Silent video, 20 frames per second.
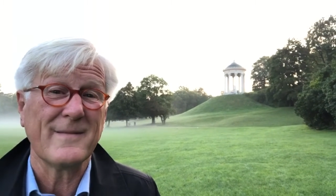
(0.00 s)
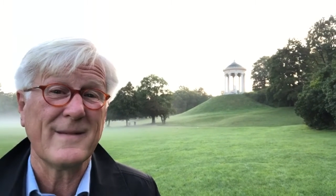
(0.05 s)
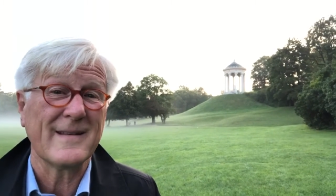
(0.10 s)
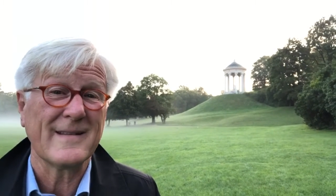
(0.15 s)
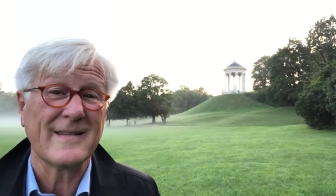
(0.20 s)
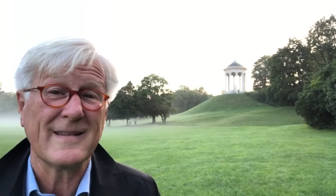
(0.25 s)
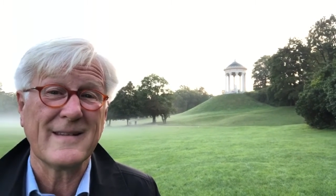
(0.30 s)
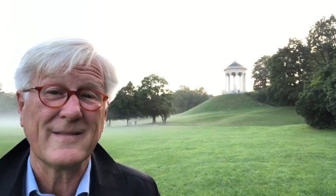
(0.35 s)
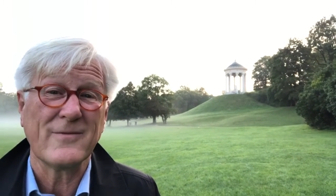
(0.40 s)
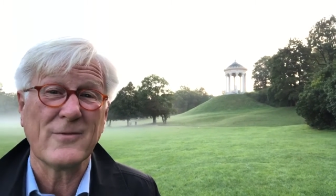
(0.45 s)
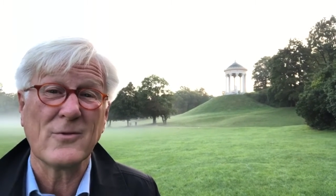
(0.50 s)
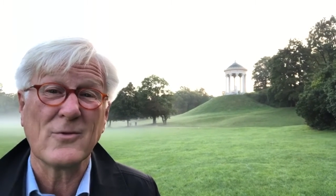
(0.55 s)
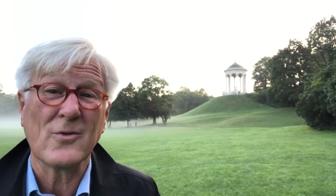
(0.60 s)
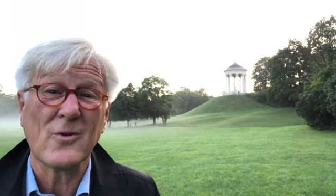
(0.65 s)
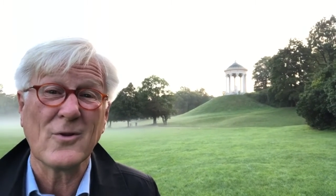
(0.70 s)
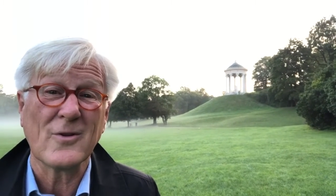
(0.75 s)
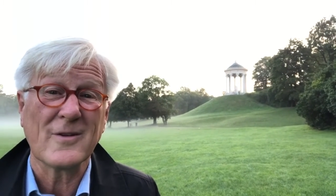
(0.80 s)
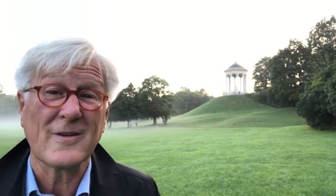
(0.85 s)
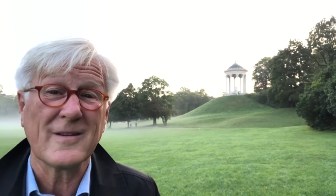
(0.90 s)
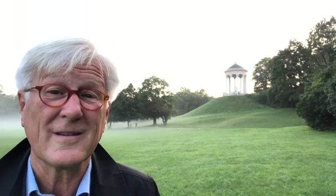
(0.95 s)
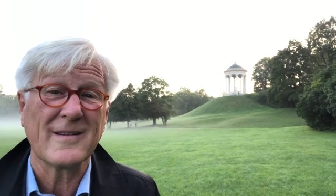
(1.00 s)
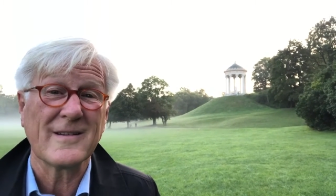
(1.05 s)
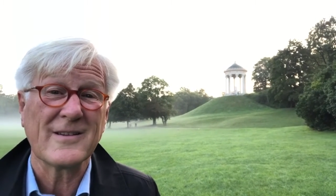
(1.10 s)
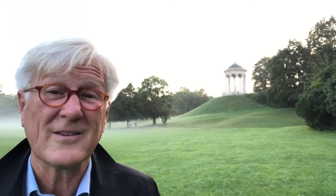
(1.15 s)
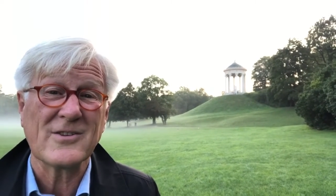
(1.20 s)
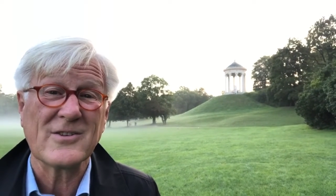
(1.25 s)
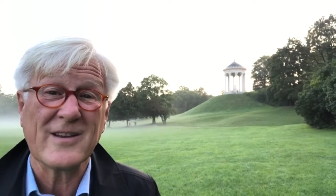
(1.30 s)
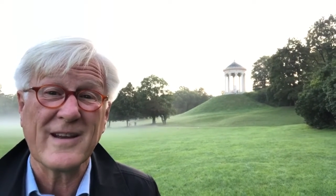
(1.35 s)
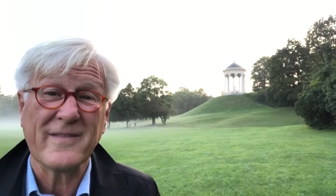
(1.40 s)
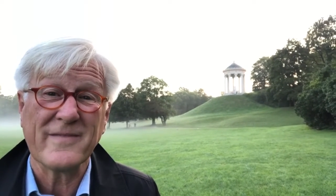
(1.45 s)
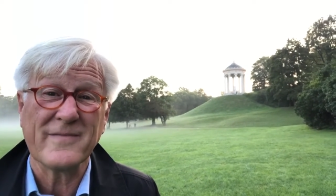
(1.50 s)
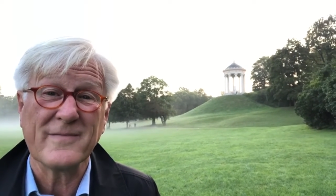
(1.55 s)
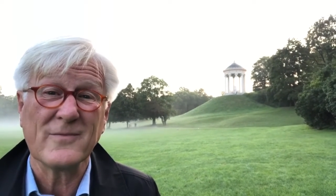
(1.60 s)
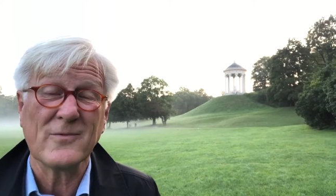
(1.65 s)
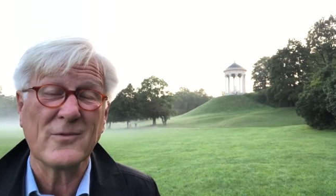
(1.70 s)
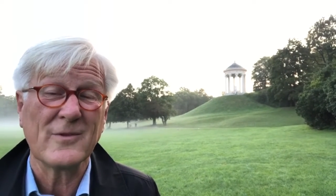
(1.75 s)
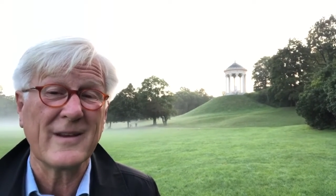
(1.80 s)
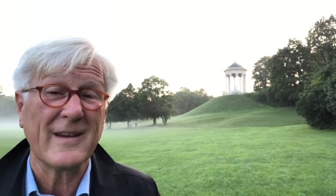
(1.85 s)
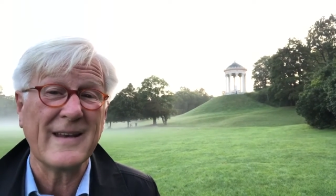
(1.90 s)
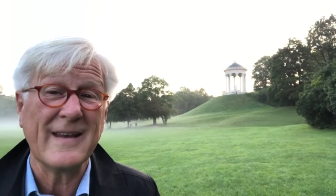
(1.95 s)
wer sich von Gott
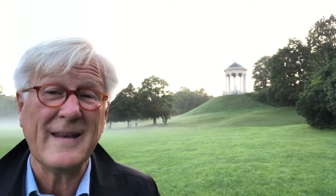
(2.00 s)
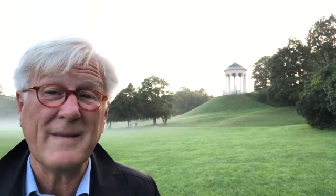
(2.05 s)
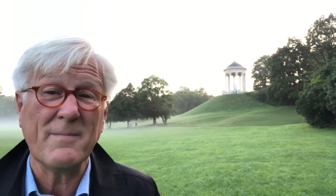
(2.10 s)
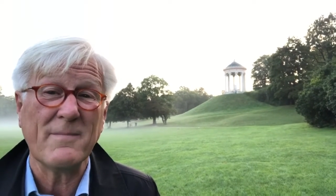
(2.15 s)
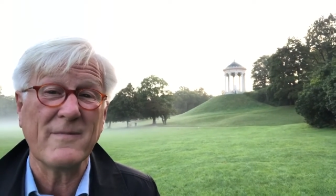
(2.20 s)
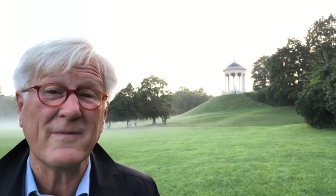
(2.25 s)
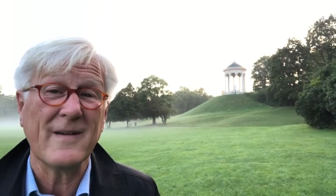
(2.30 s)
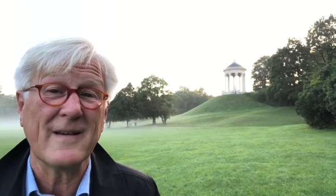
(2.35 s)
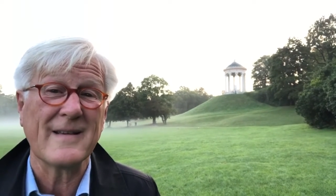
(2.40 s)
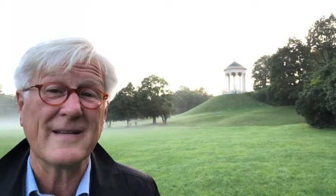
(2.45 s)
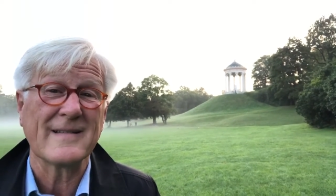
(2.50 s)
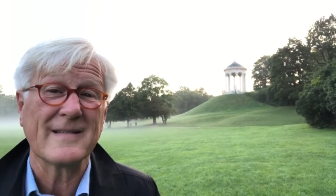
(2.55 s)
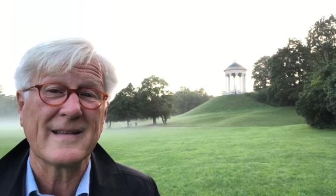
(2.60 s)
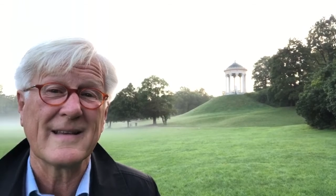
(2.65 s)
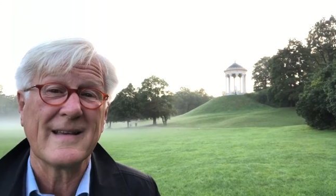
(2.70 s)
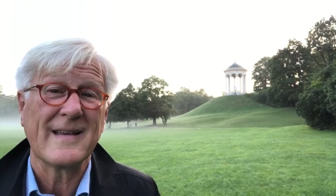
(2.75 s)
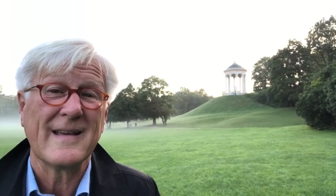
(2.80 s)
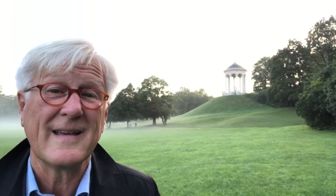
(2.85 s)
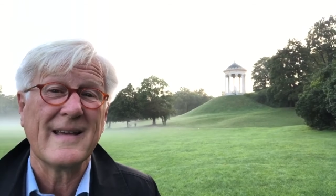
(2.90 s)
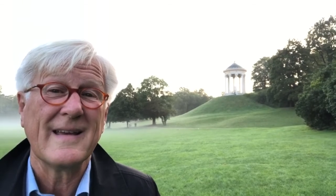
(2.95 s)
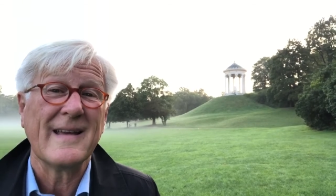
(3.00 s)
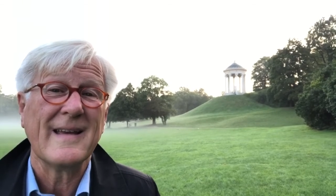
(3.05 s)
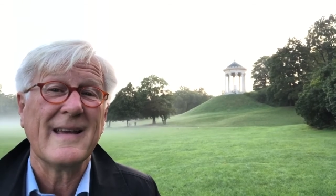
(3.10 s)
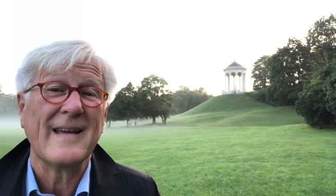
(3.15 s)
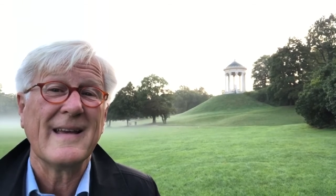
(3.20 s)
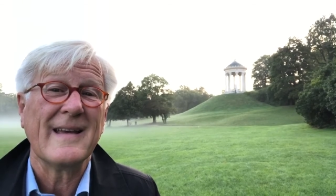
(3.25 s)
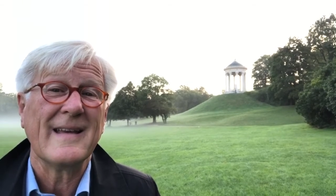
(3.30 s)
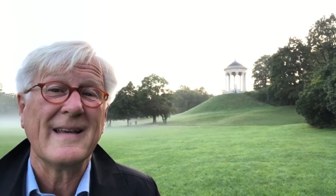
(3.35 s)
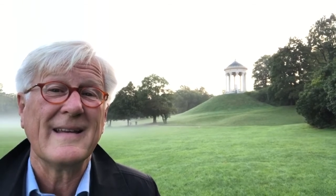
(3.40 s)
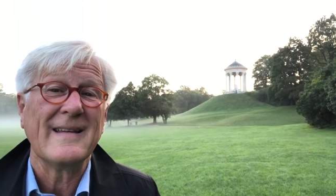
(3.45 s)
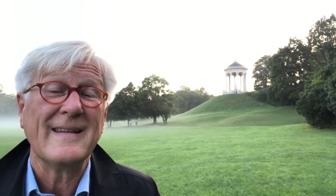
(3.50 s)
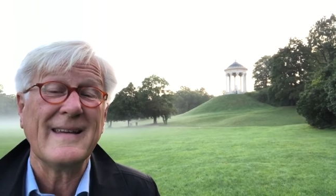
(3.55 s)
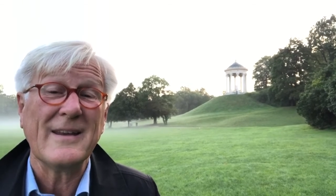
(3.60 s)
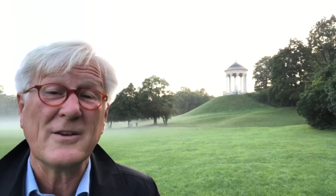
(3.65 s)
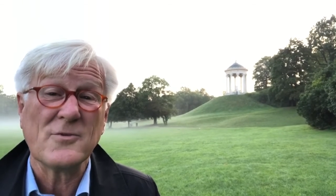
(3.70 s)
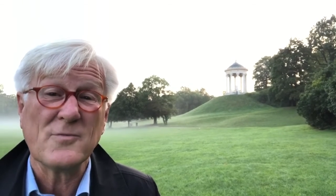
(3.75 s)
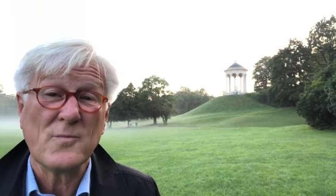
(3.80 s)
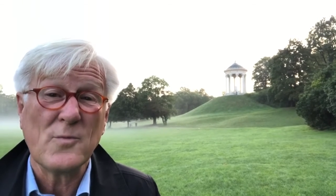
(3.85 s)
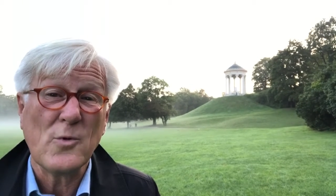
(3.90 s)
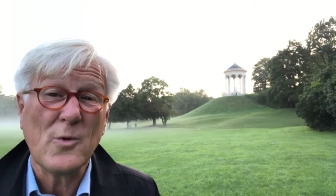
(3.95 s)
geschaffen und geliebt weiß,
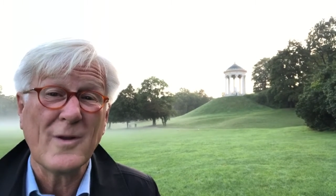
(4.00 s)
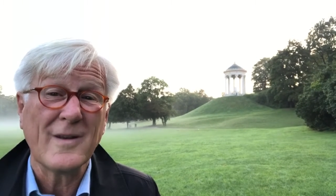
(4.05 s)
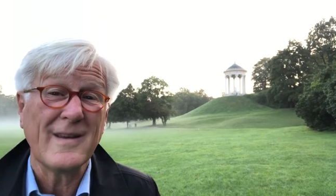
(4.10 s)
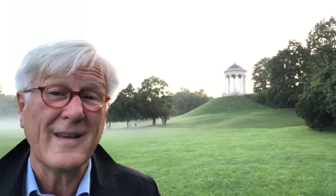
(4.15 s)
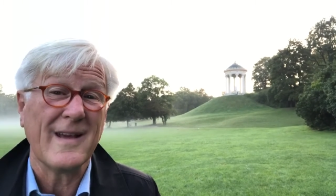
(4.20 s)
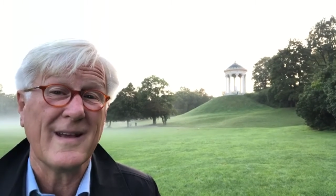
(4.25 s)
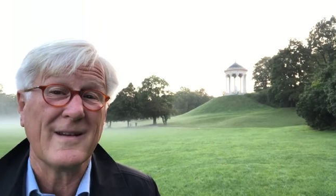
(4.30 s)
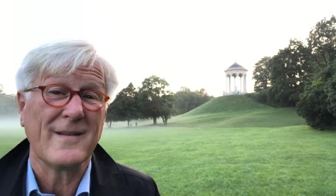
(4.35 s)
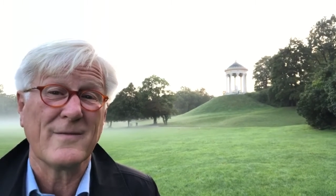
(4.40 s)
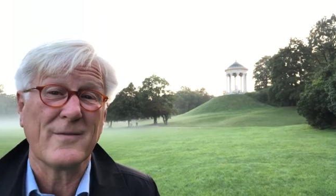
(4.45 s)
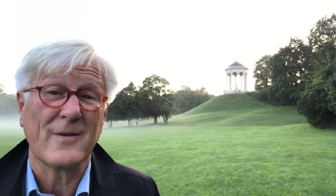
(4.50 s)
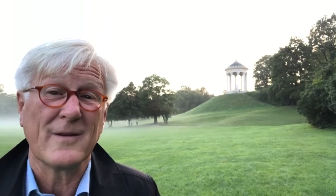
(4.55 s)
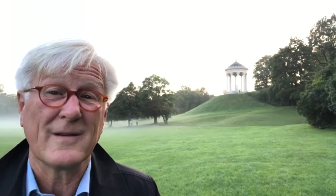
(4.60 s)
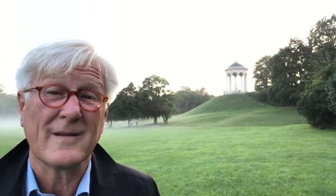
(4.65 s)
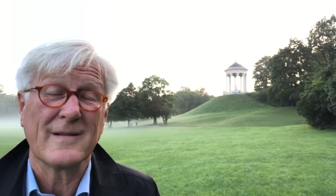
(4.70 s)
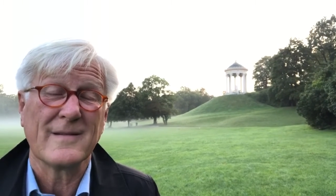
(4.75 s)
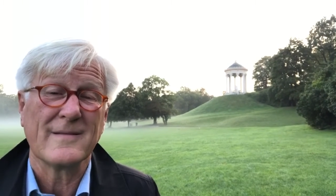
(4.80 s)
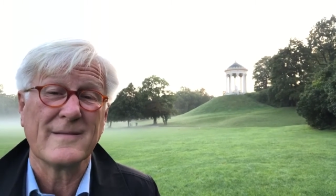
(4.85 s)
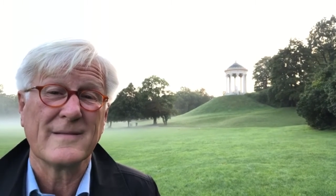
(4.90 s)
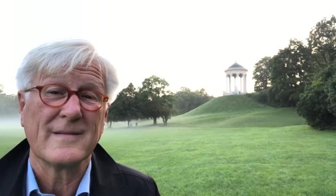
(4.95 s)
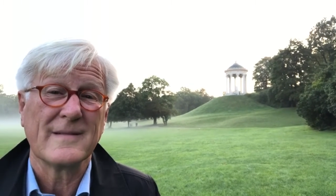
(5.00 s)
der spürt die Antwort.